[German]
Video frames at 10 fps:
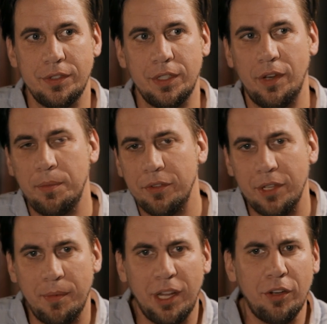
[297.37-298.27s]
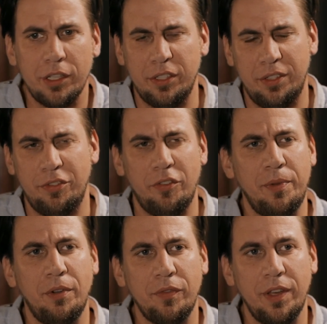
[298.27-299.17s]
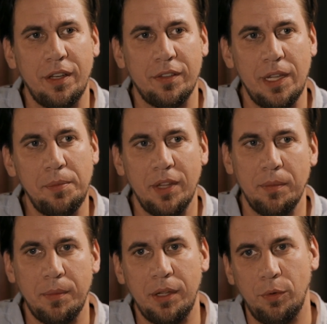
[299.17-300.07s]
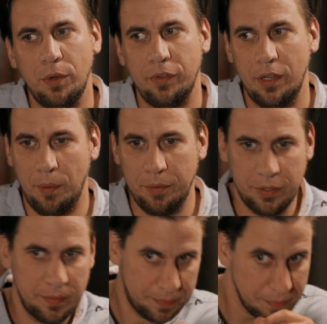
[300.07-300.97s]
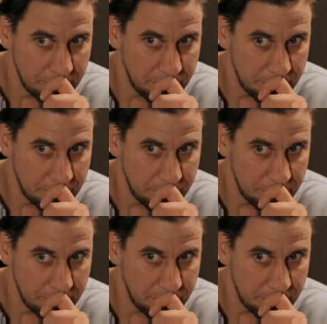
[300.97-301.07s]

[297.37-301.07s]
Ich war immer so der Meinung, ach, das schafft man irgendwie alles selbst, habe aber eine unglaublich